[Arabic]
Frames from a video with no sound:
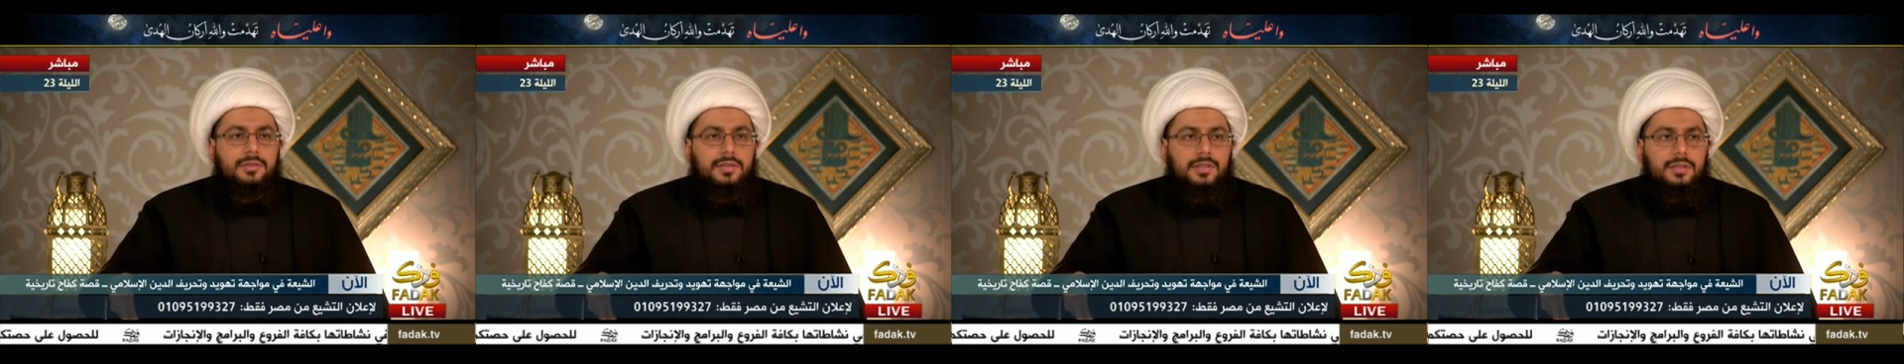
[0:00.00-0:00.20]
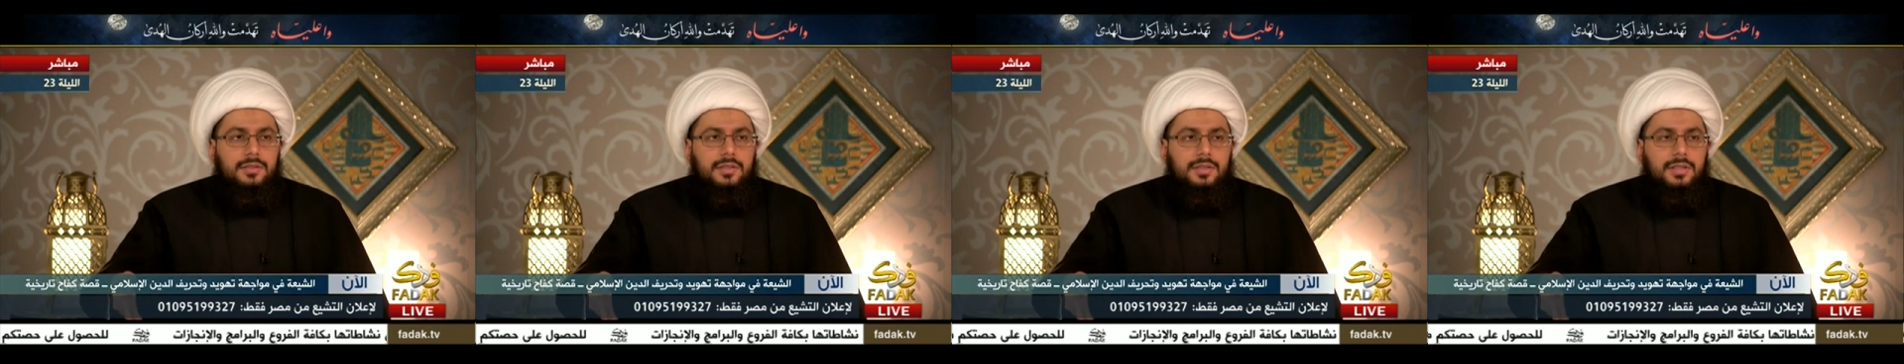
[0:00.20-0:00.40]

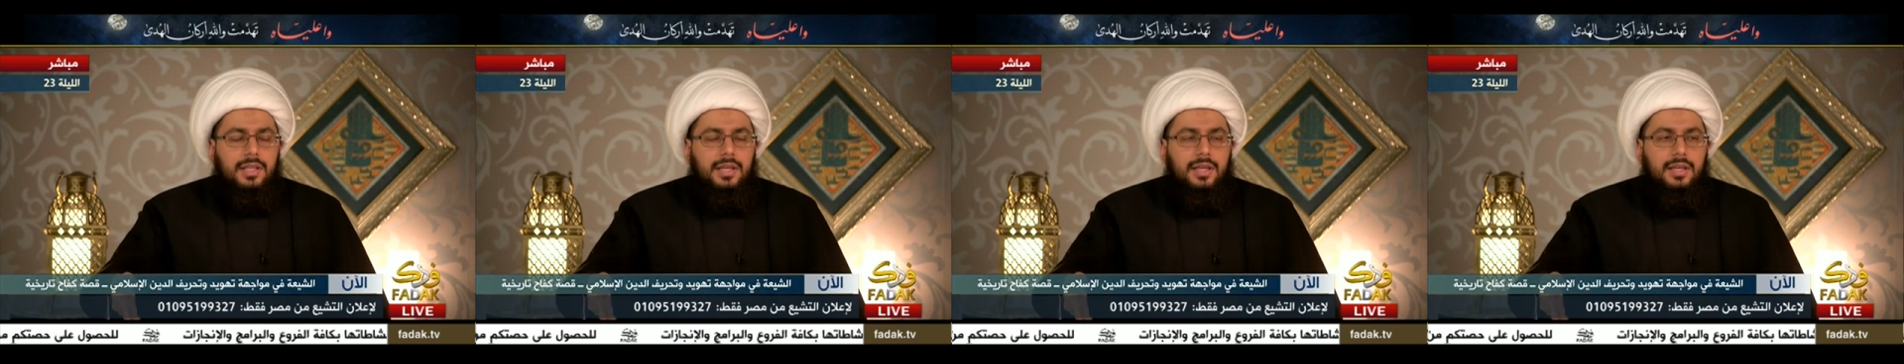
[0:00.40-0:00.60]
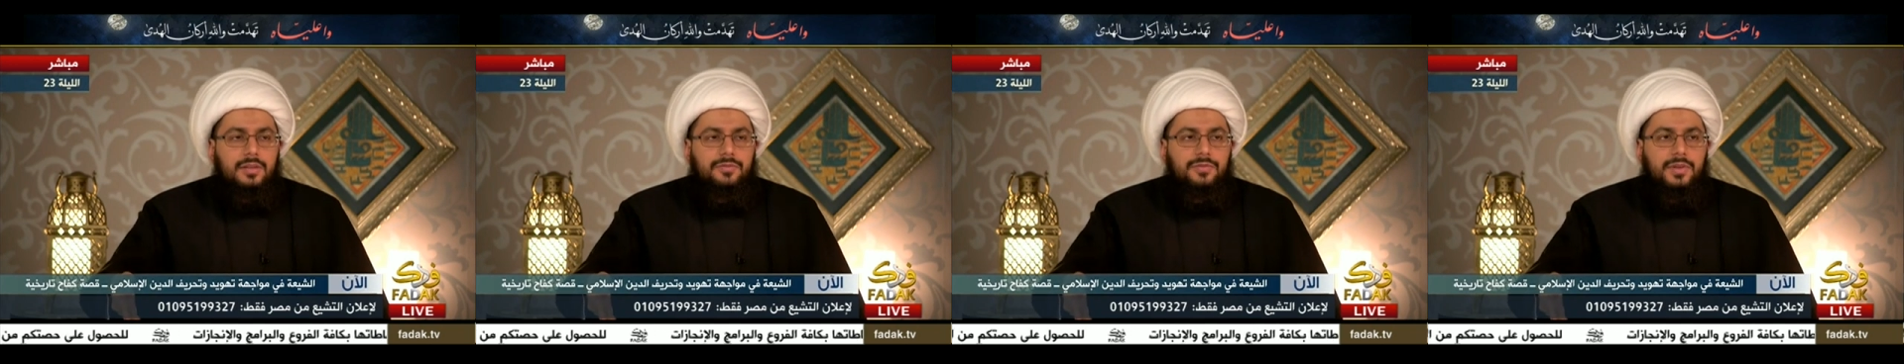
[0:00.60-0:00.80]

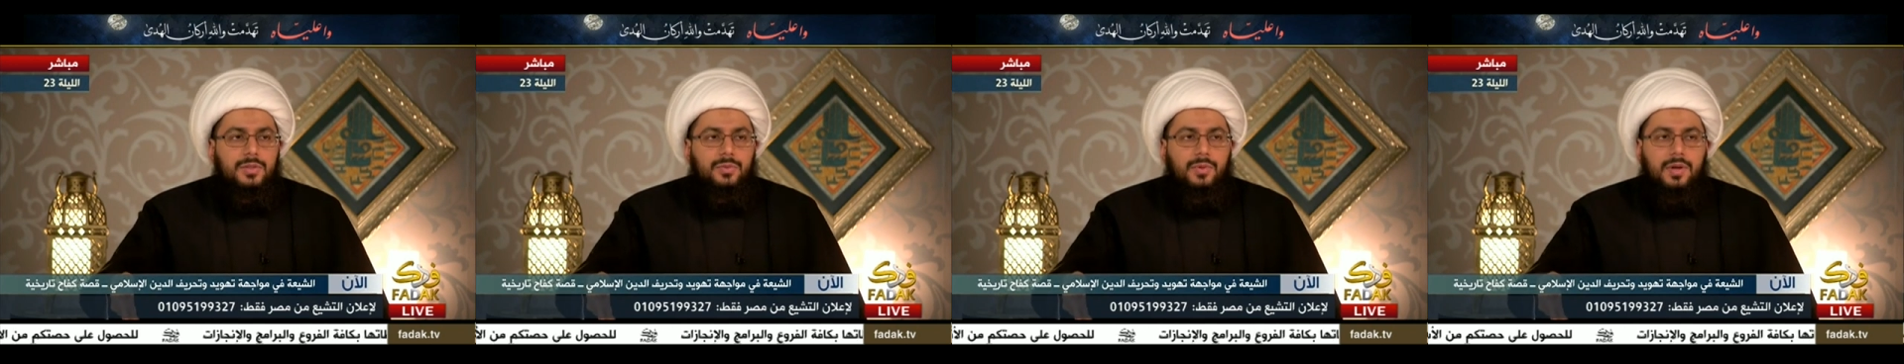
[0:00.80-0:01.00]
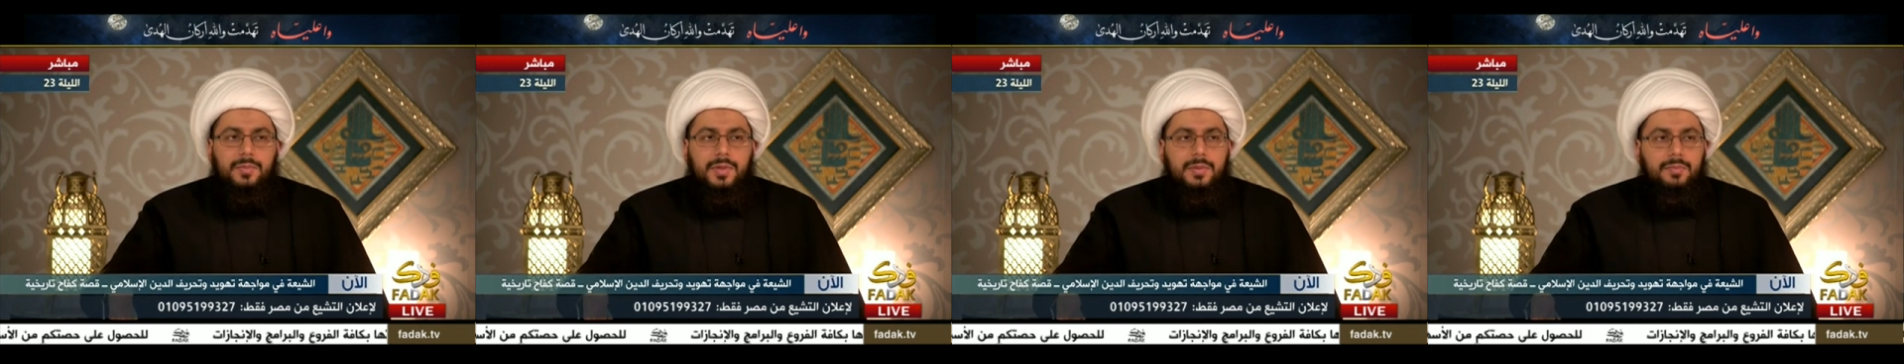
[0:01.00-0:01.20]
تتلقى
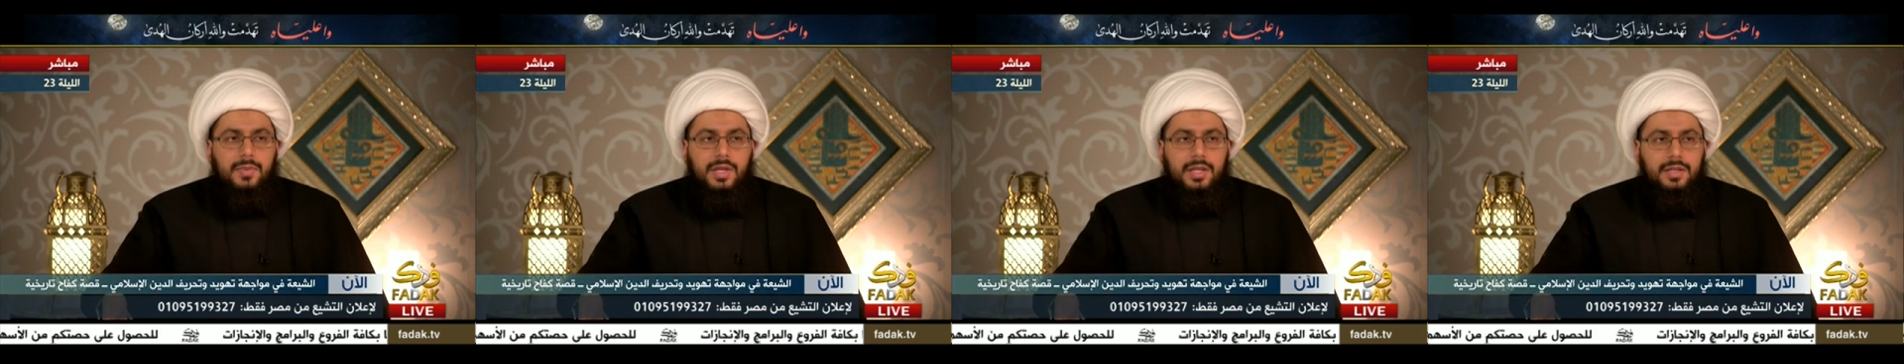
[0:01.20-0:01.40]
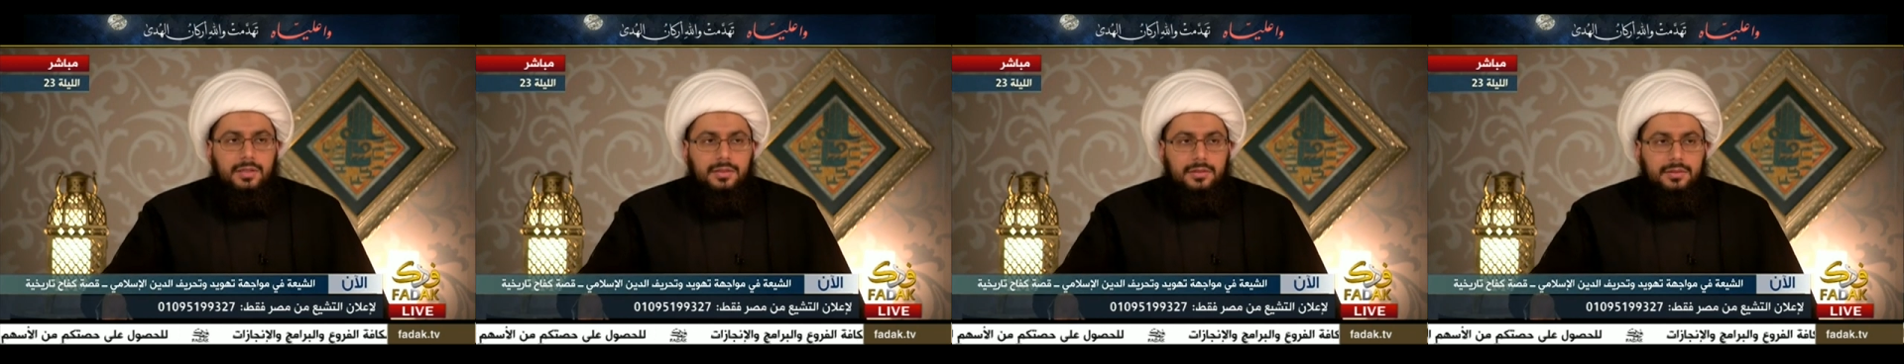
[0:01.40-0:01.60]
الفتوى
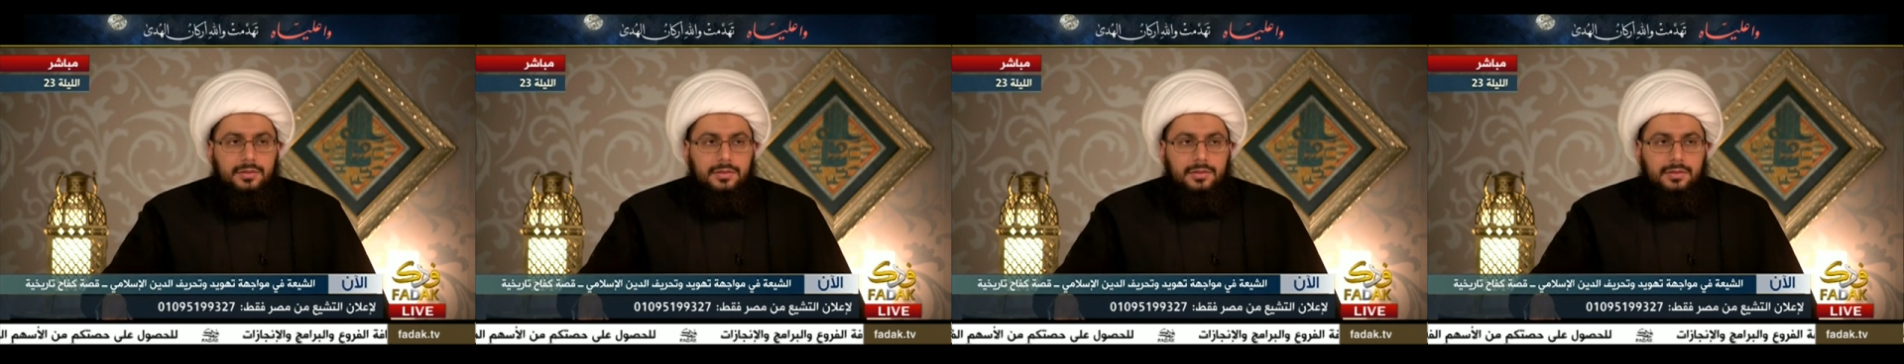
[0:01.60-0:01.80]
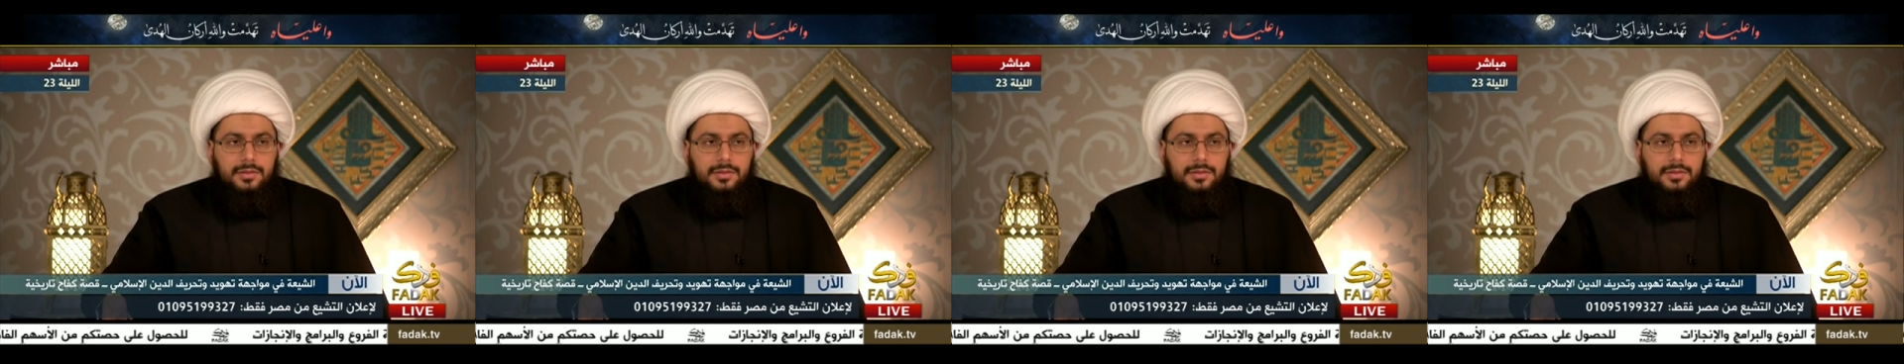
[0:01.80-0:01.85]
ممن